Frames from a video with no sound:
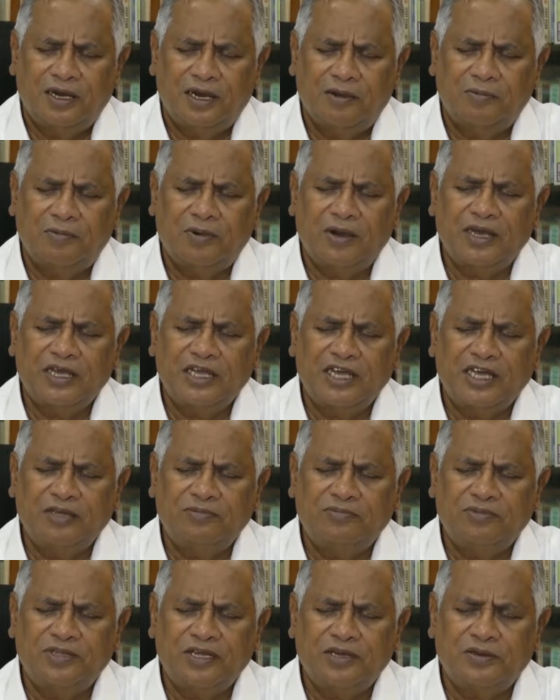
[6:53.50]
அப்பா
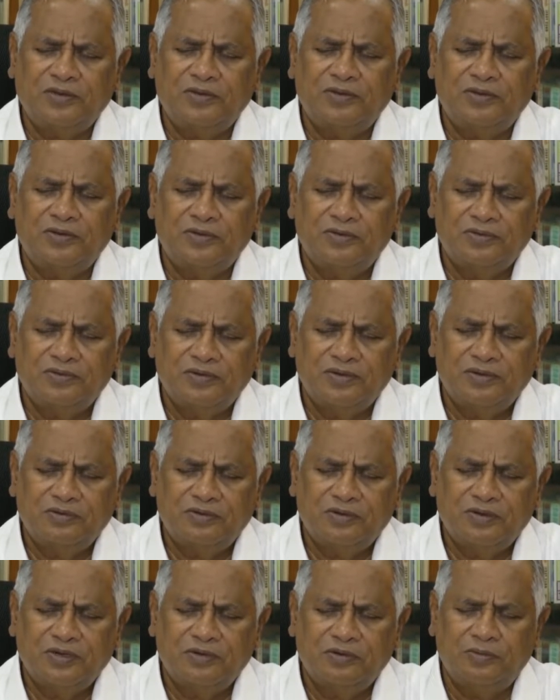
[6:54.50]
எகிப்தியருக்கும்
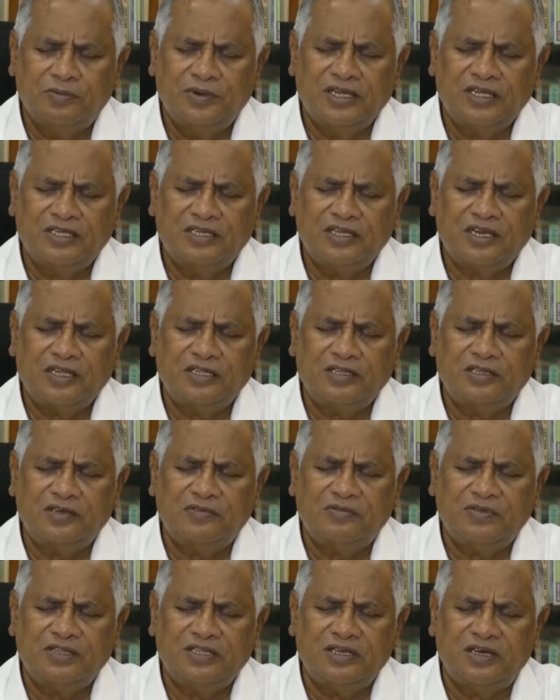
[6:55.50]
உம்முடைய
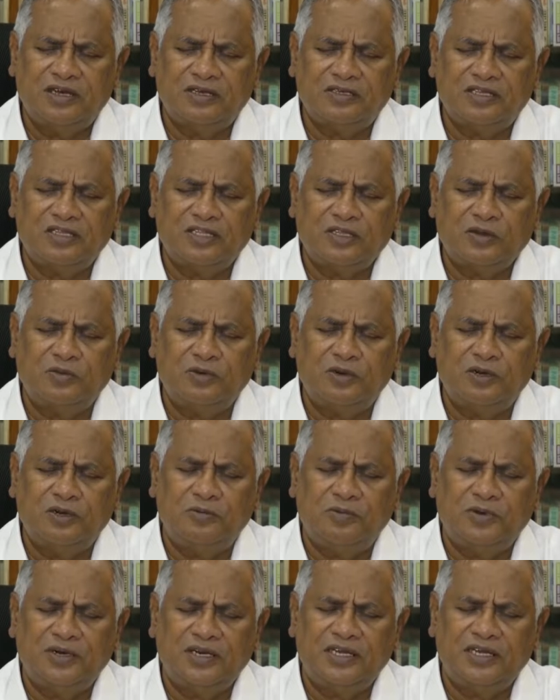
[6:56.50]
ஜனத்துக்கு வித்தியாசத்தை
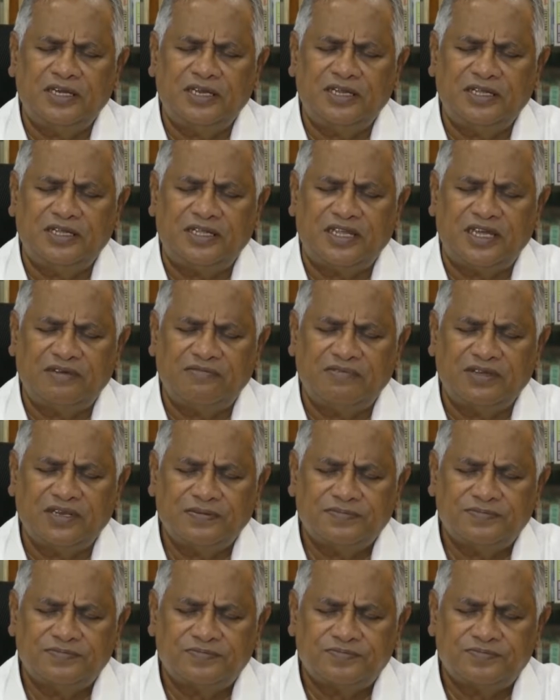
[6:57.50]
உண்டு பண்ணுகிற தேவன்